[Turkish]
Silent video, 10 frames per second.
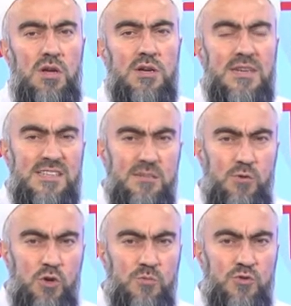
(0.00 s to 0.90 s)
Nasıl
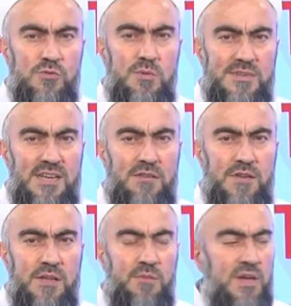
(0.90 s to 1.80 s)
biliyor musunuz? Bir misal
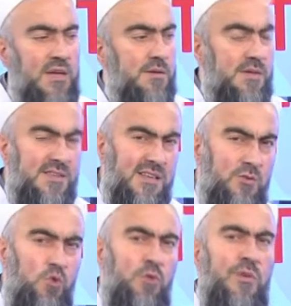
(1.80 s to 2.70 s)
vereyim. İnsan
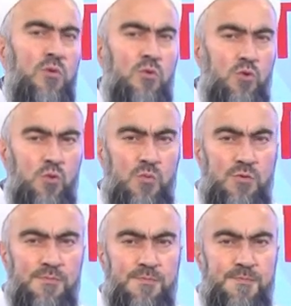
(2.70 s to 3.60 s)
yürümeyi unutur mu?
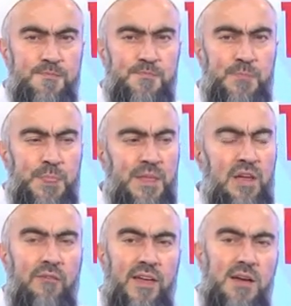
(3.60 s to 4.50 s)

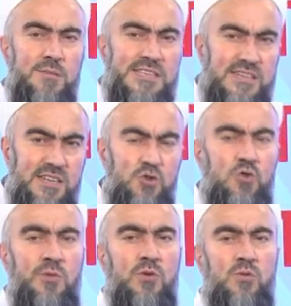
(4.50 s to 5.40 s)
Veya bisiklet
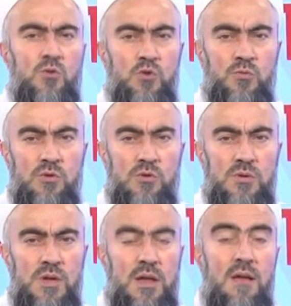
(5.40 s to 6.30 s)
sürmeyi unutur mu?
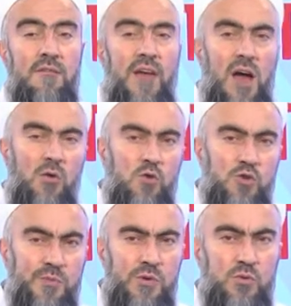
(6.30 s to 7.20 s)
Veya
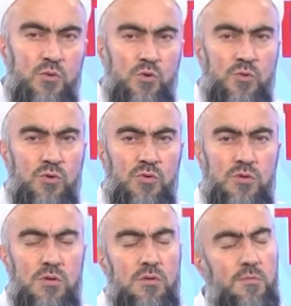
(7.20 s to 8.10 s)
konuşmayı unutur mu?
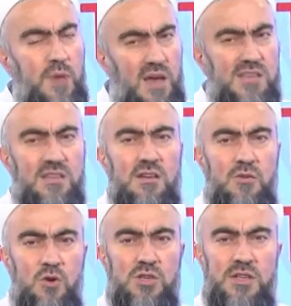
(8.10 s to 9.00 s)
Bir hastalığı
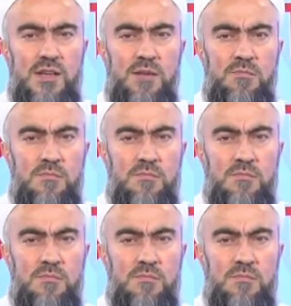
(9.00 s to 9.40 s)
yoksa diyelim.